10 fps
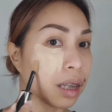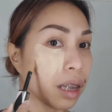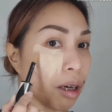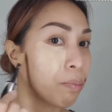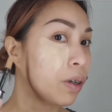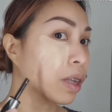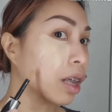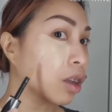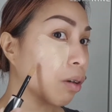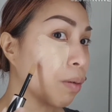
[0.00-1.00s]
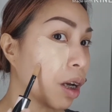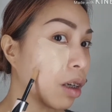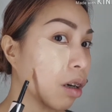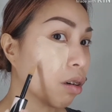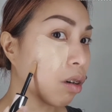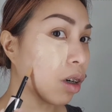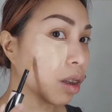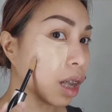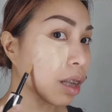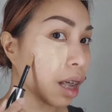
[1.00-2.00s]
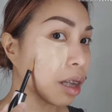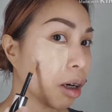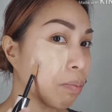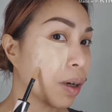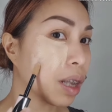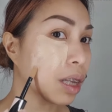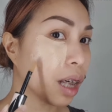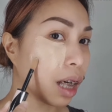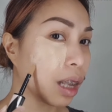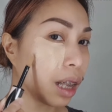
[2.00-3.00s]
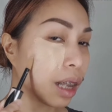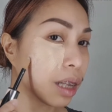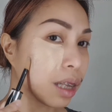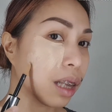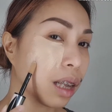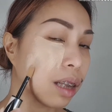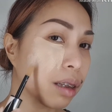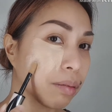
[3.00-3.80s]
Tapos, eto, meron akong konting tatakpan dyan. Let's see